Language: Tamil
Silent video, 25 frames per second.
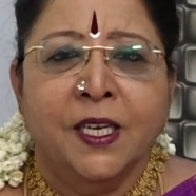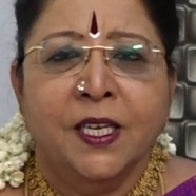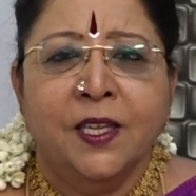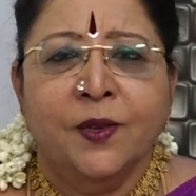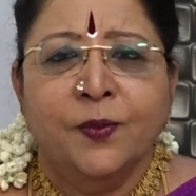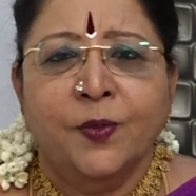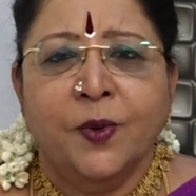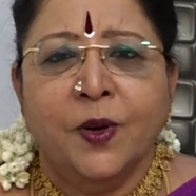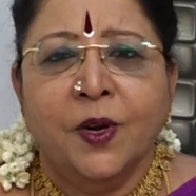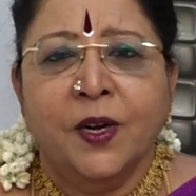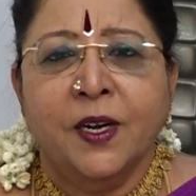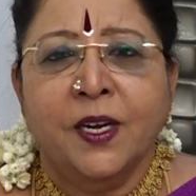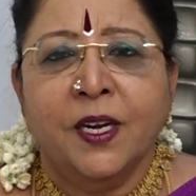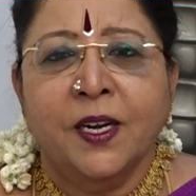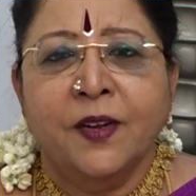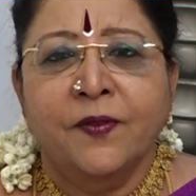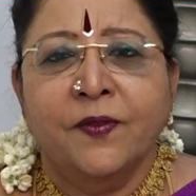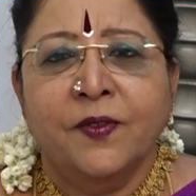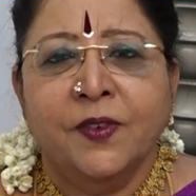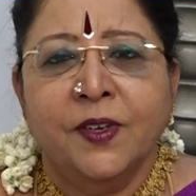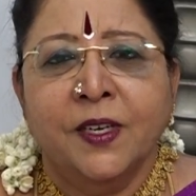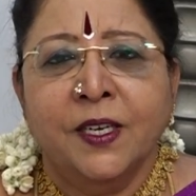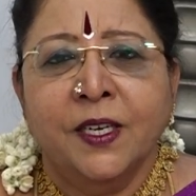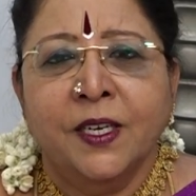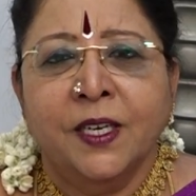இது போன்ற
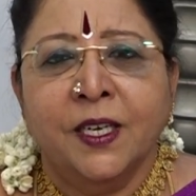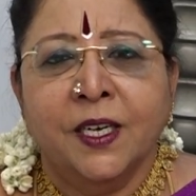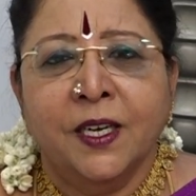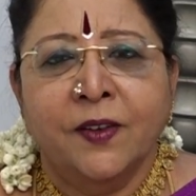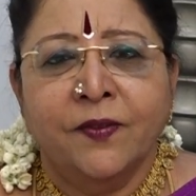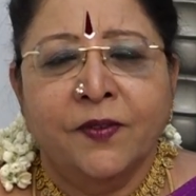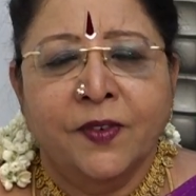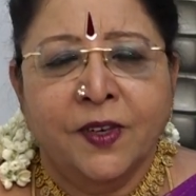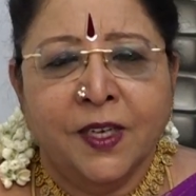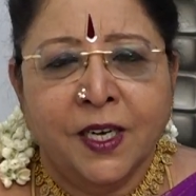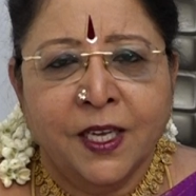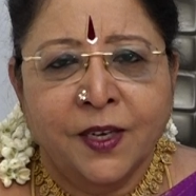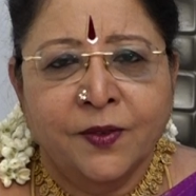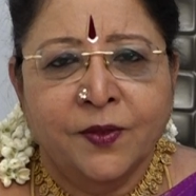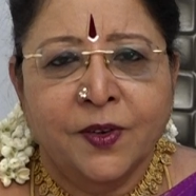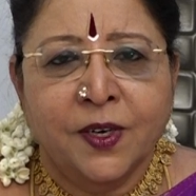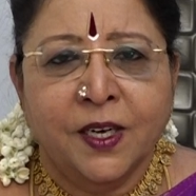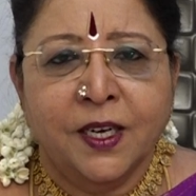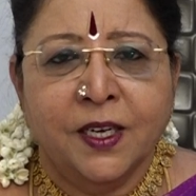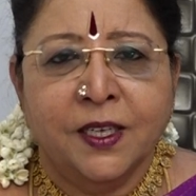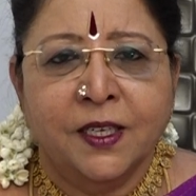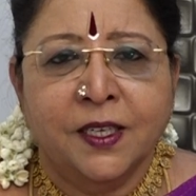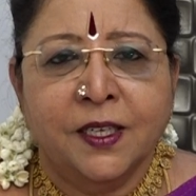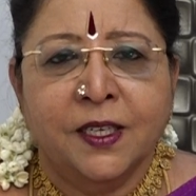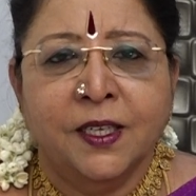நீங்கள்
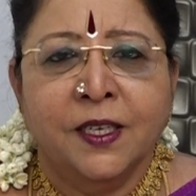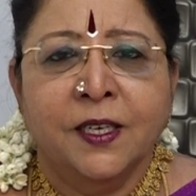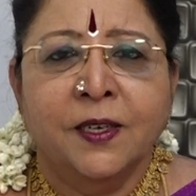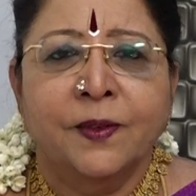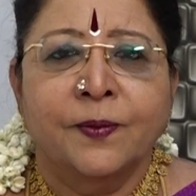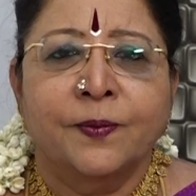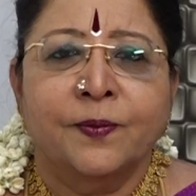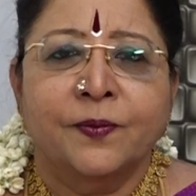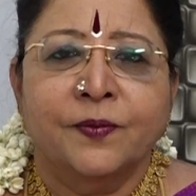விளைவுகளுக்கு